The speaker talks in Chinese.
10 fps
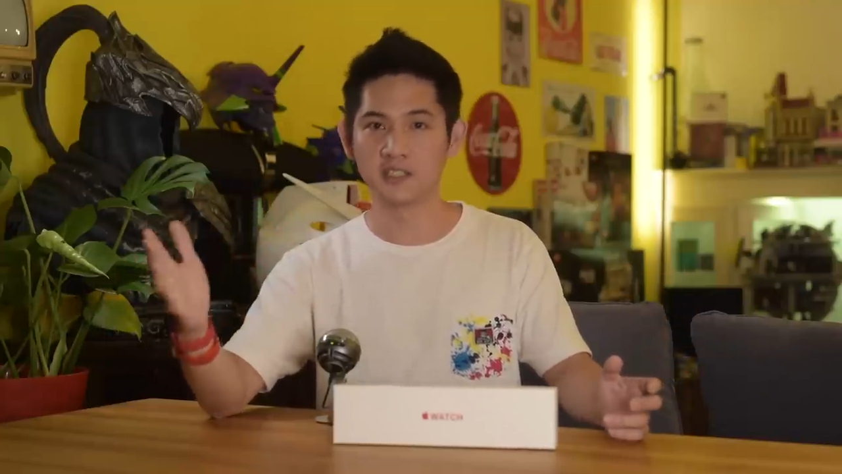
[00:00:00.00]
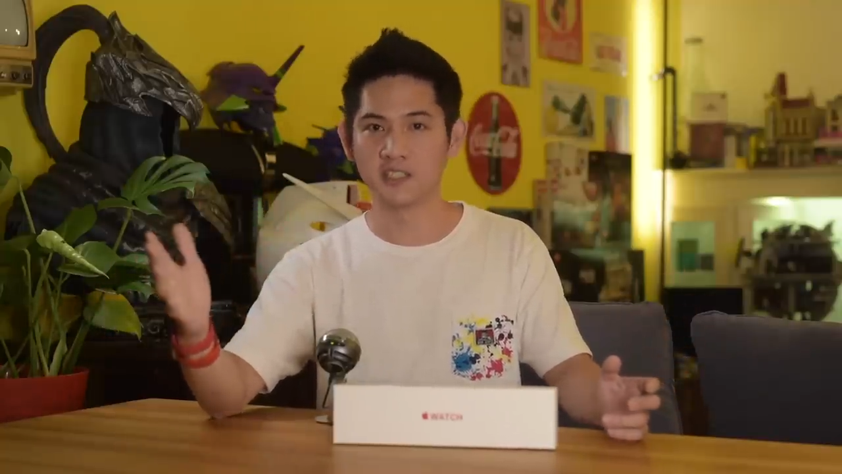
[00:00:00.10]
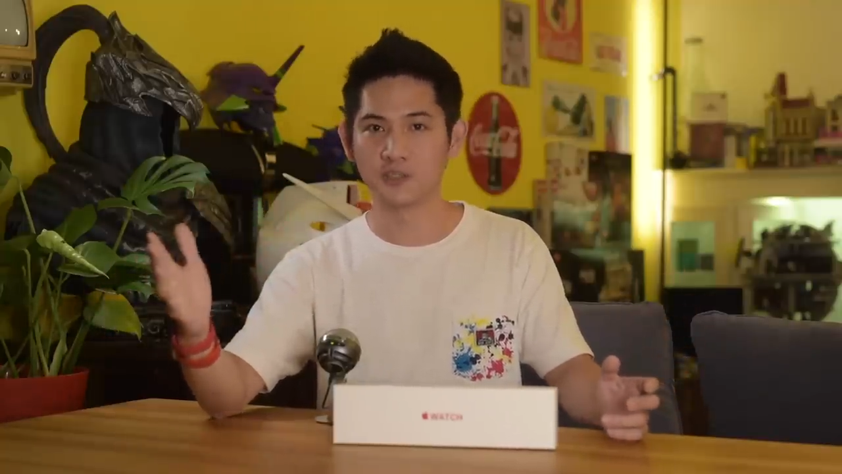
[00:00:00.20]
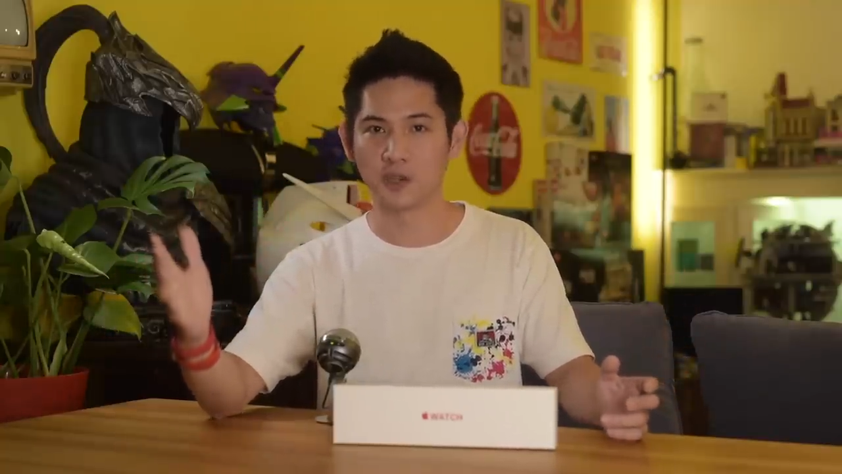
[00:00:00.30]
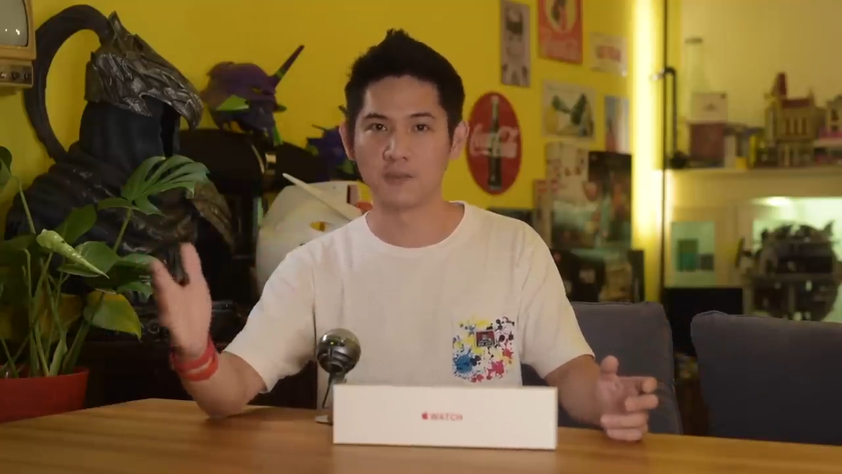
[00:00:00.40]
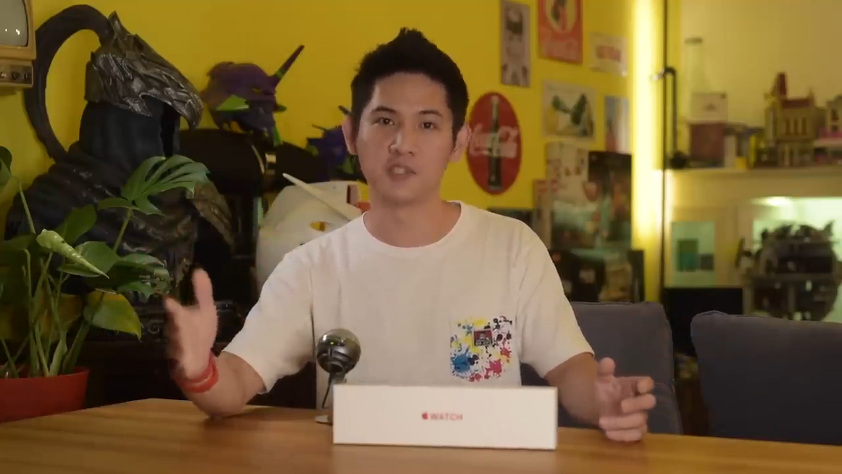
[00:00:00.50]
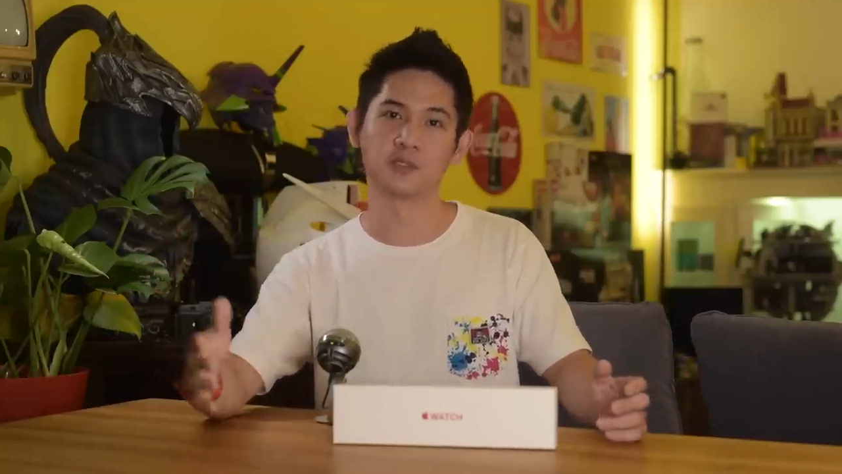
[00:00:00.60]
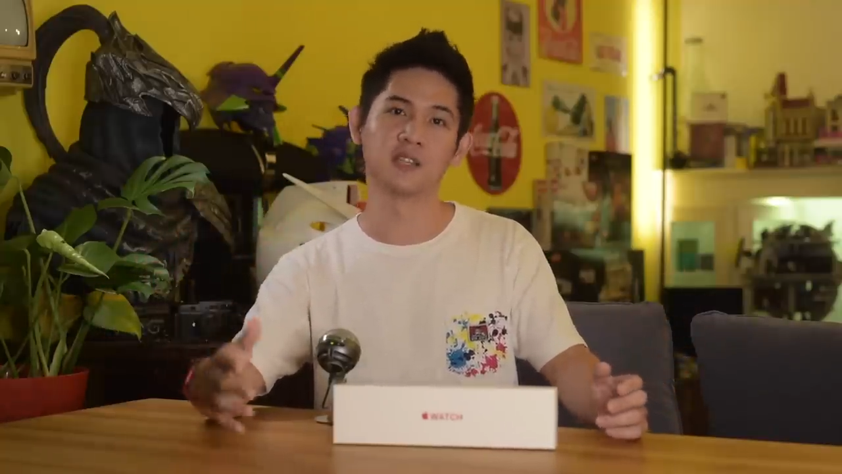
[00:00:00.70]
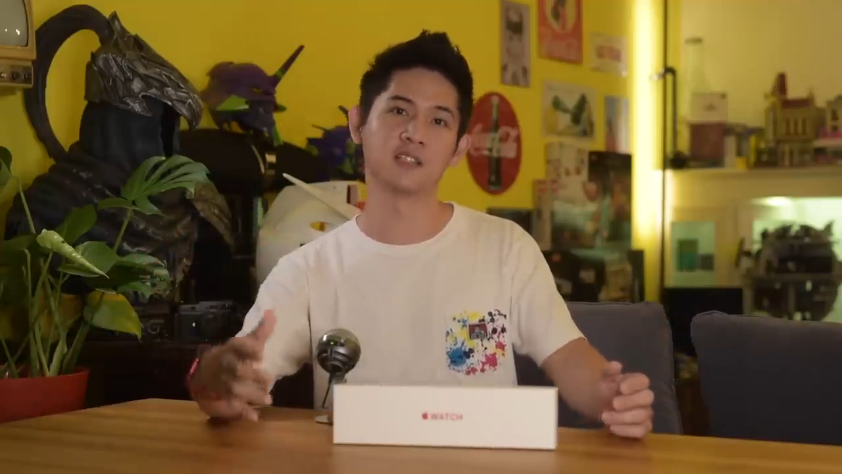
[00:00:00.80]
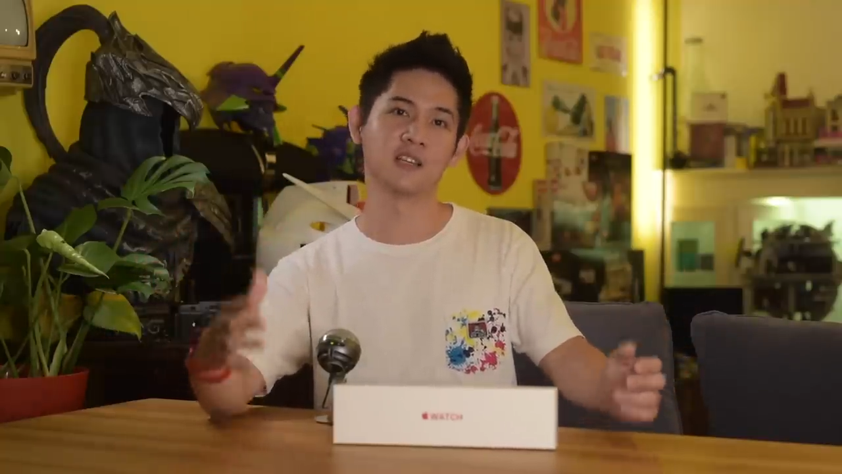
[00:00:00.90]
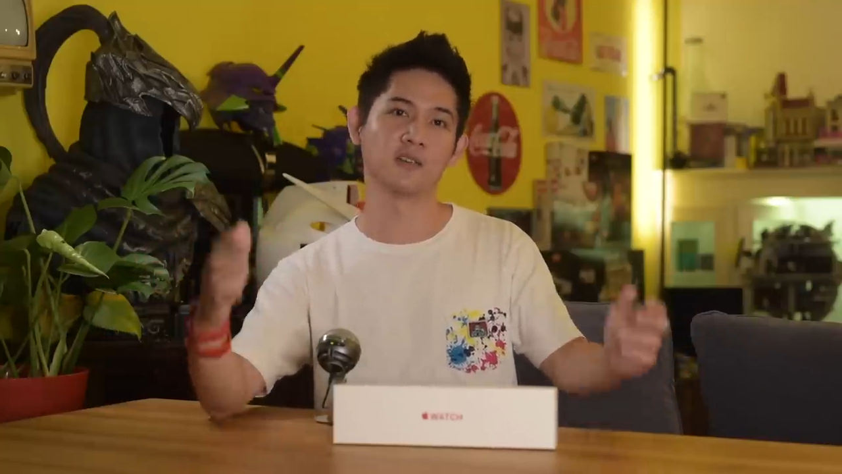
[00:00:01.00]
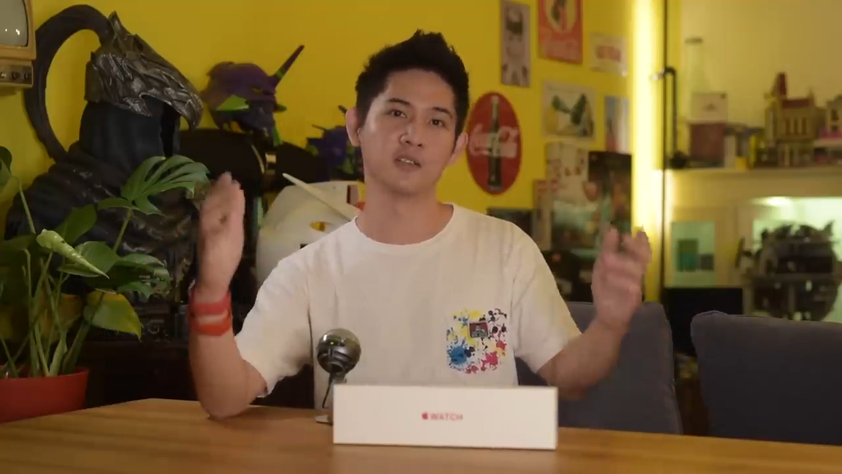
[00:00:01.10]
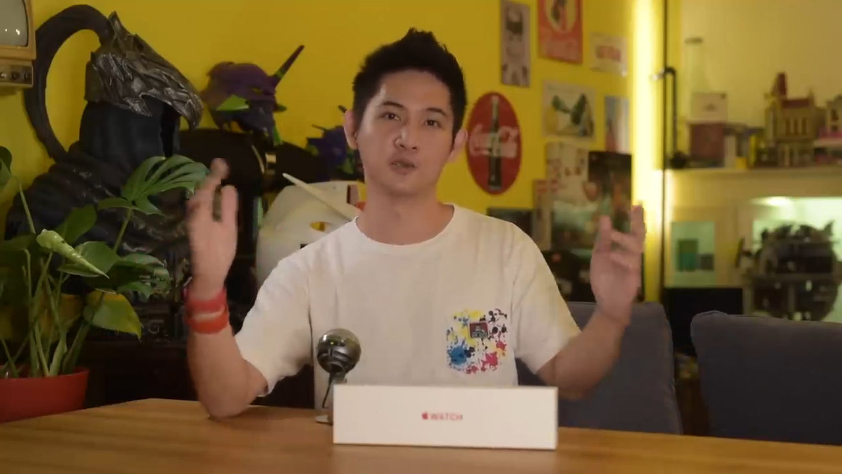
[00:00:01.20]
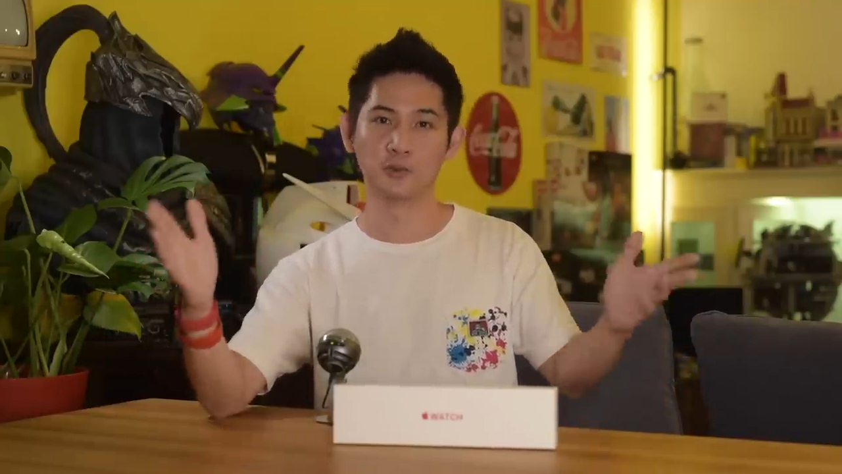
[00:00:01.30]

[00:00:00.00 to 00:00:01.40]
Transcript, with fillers: 一集专门就是在教你